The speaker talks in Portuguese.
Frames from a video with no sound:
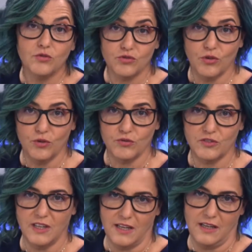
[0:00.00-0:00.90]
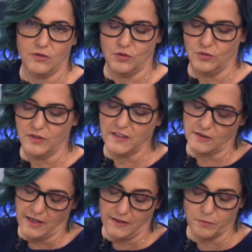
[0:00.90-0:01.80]
nos shows da Agro, da
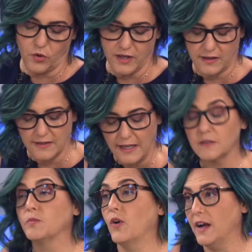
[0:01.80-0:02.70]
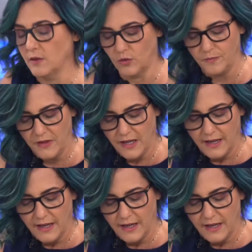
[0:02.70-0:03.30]
Expo, Expo Agro,